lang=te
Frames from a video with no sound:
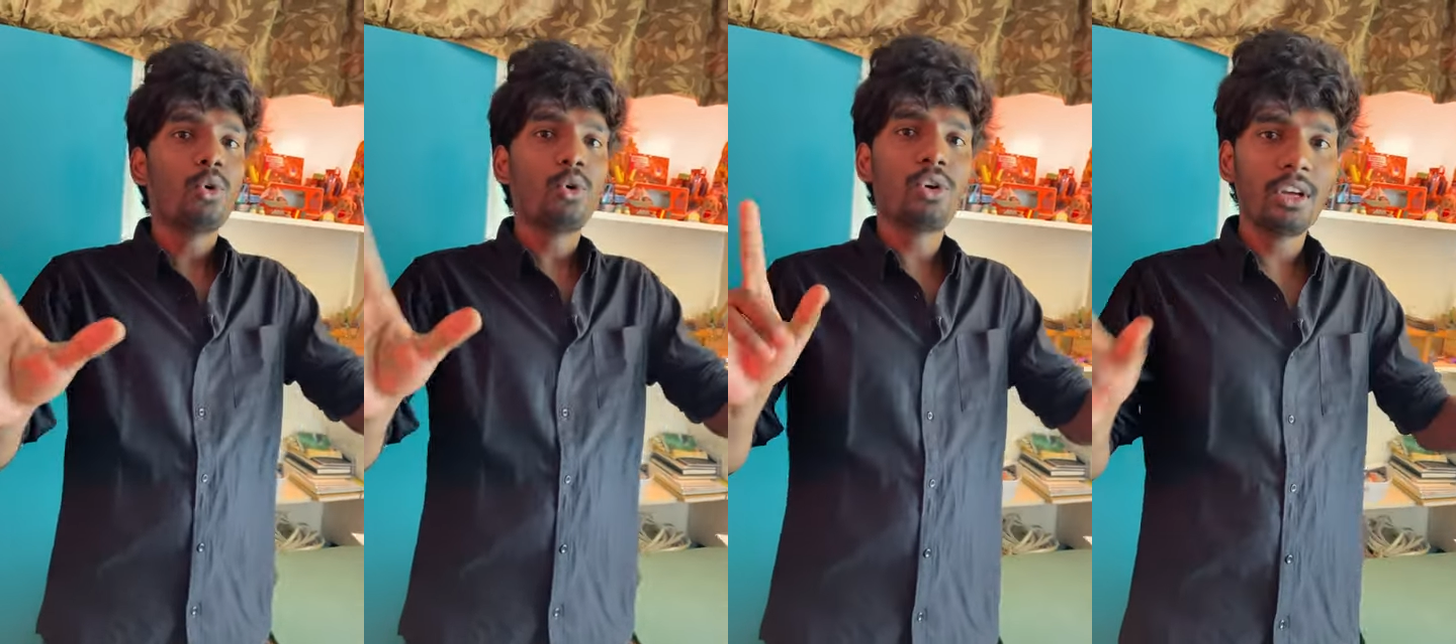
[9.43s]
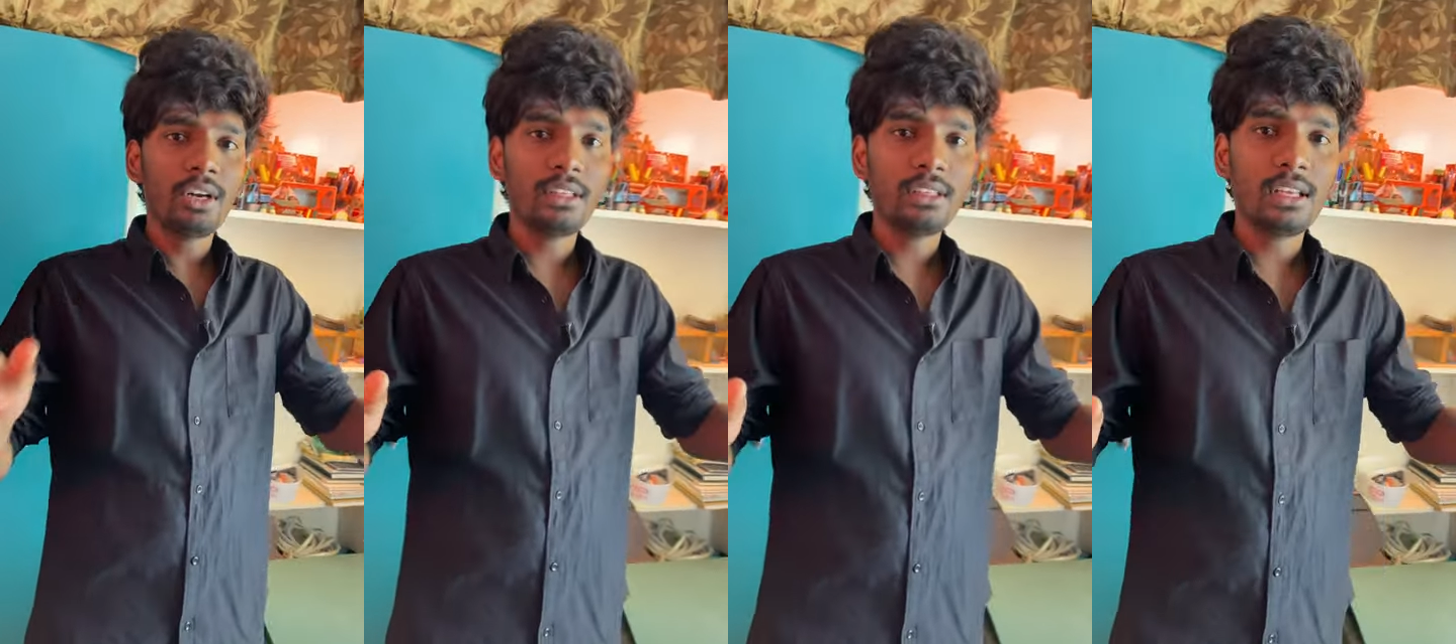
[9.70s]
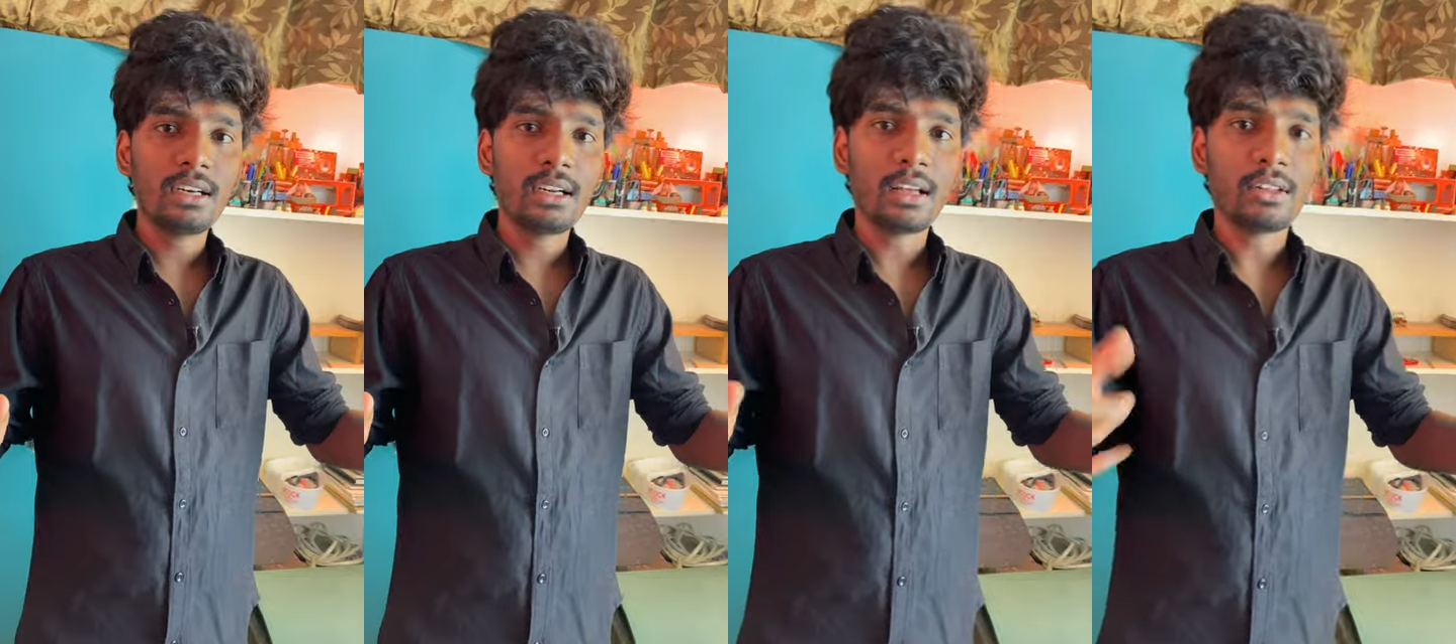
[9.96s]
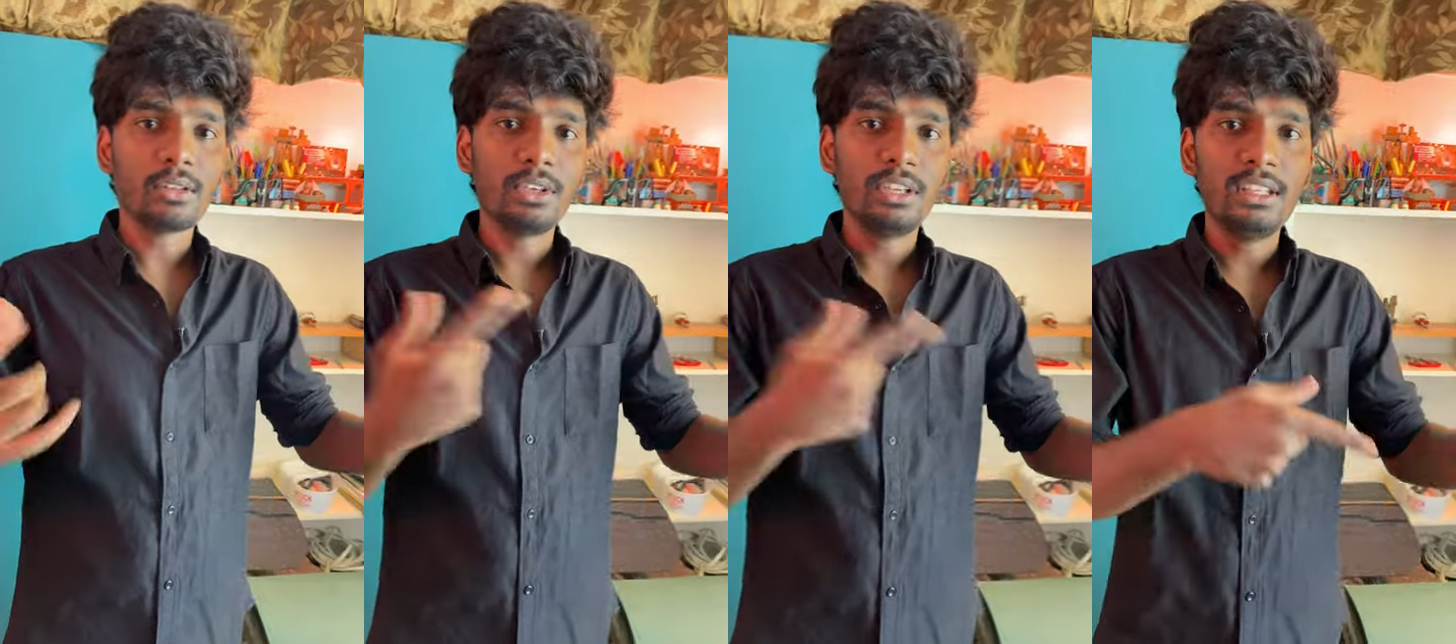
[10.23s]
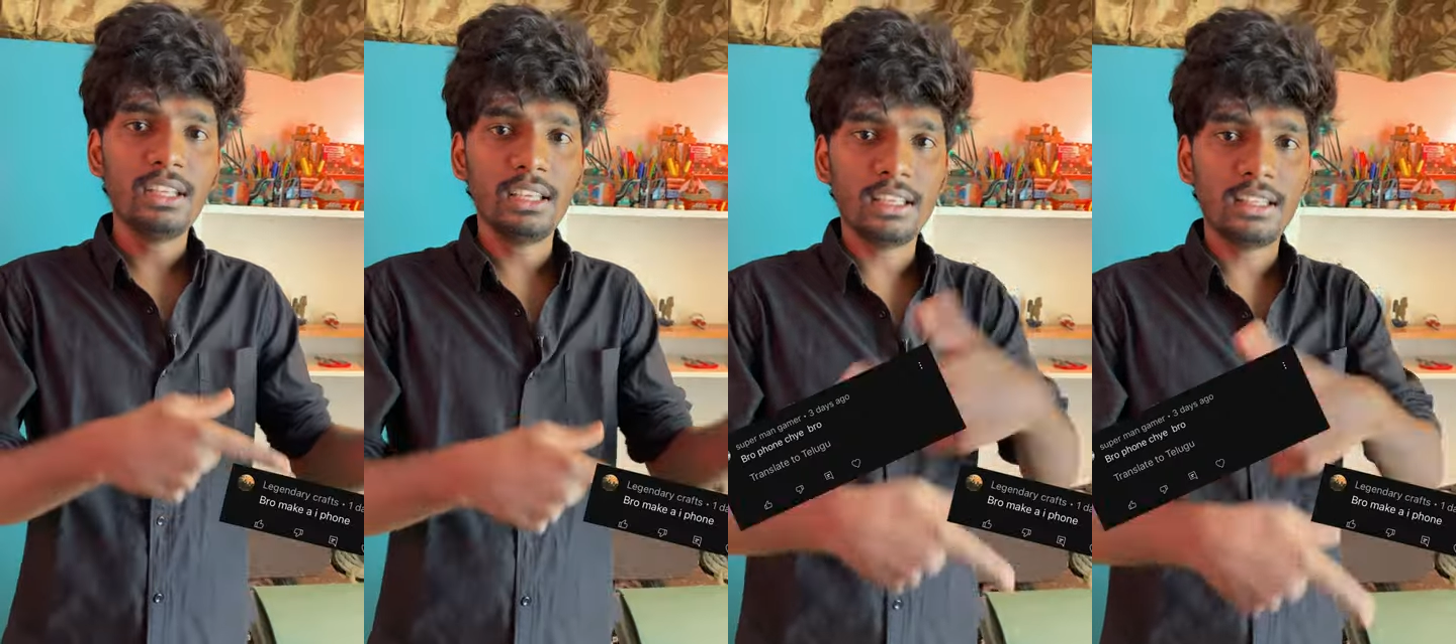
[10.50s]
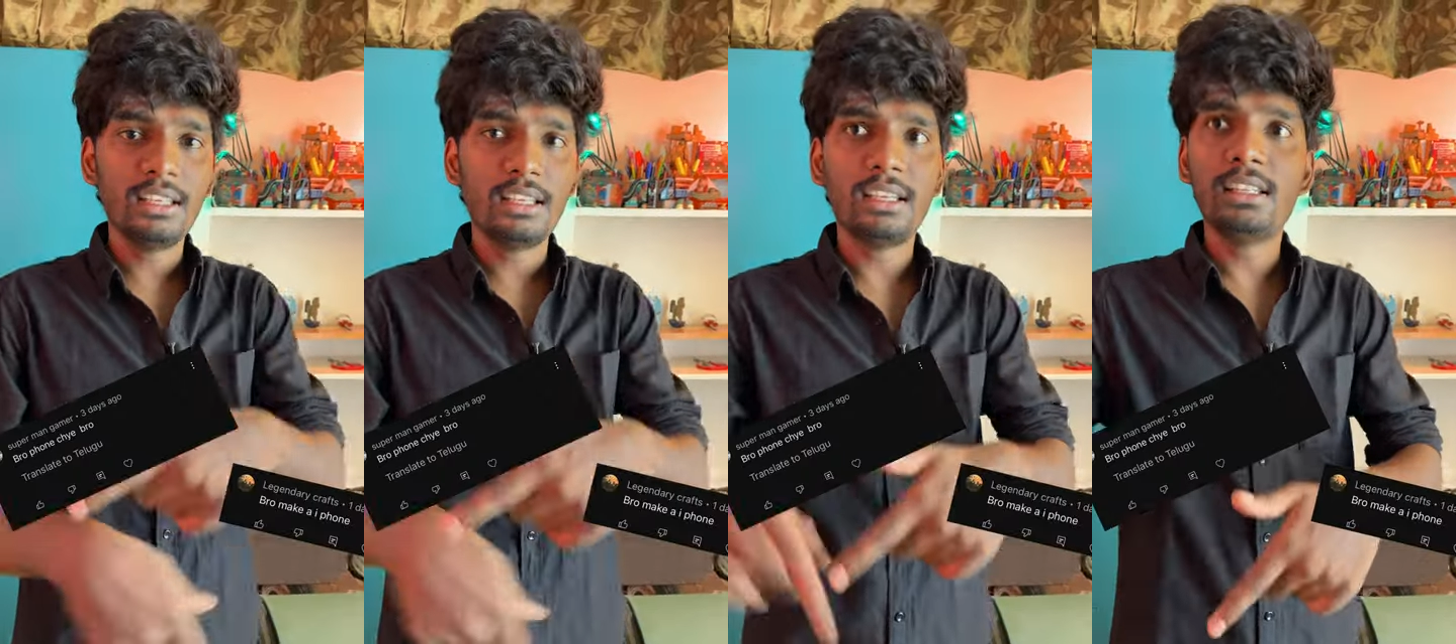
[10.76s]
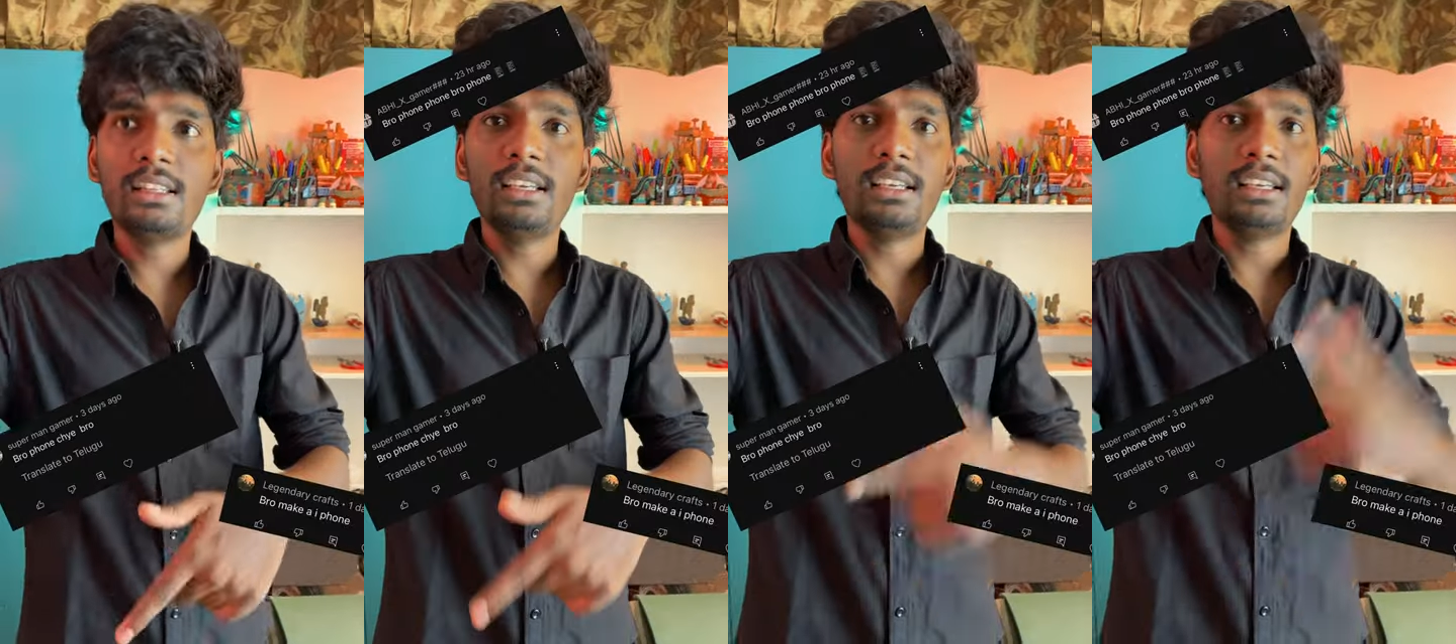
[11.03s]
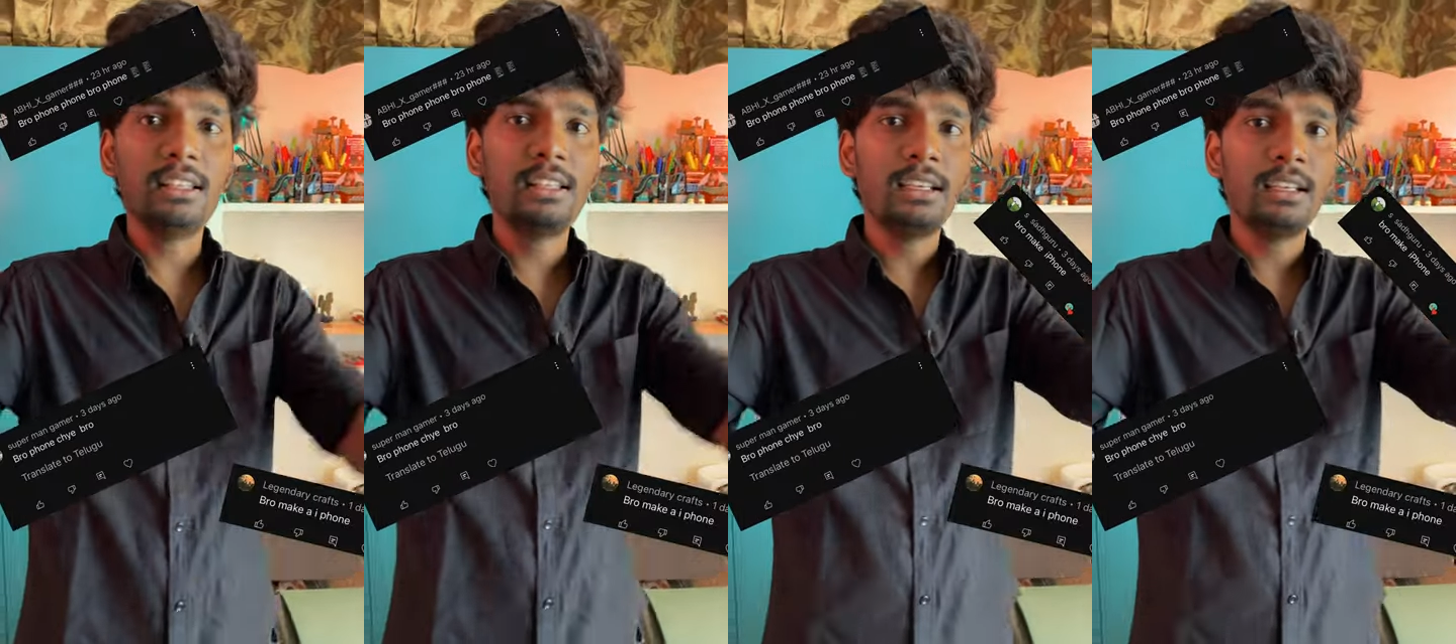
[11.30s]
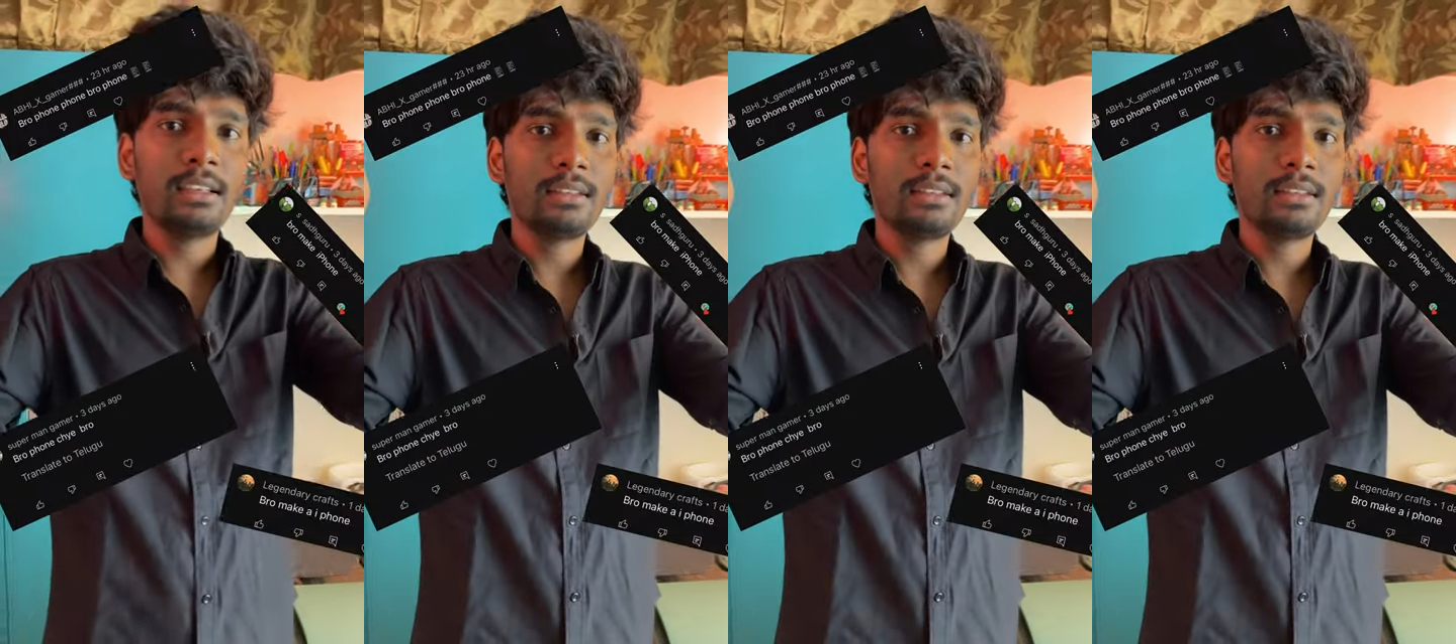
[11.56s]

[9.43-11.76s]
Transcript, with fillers: ఒక్కరిద్దరు కాదు ఇది ఇది ఇది ఇది